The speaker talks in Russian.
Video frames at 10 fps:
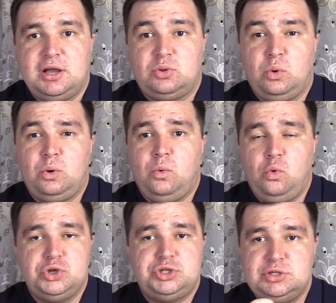которую
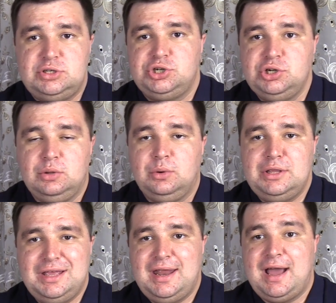очень тяжело
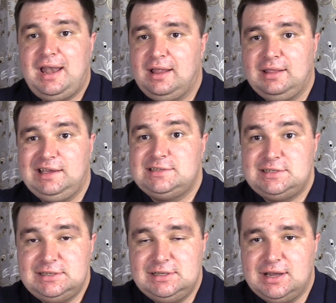и нереально
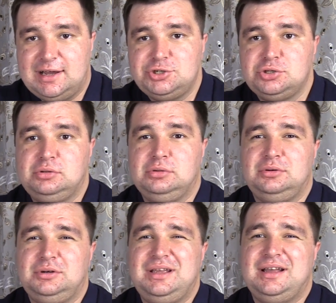найти, да,
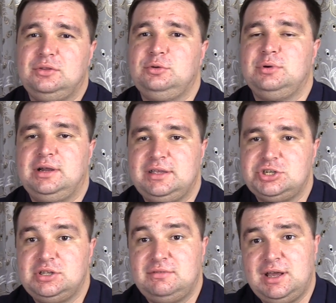что, я думаю,
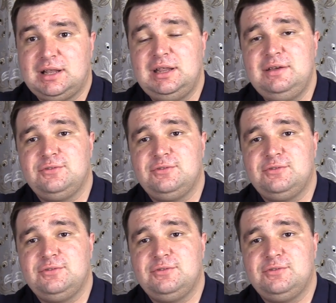конечно, вряд ли.